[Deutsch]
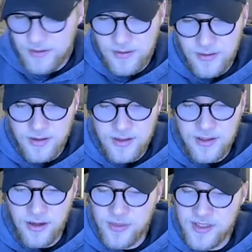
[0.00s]
ich glaube,
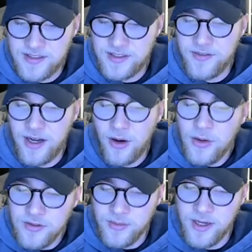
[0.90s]
das ziehen wir auch
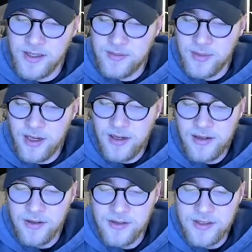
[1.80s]
zum ersten Mal.
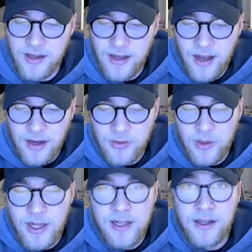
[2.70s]
Aus der
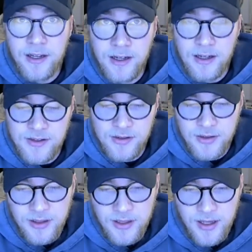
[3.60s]
aktuellen Generation.
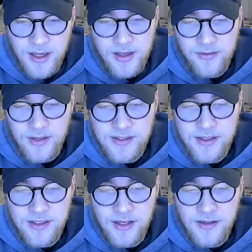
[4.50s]

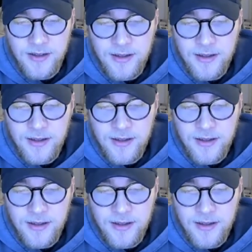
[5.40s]
Wasserstarter.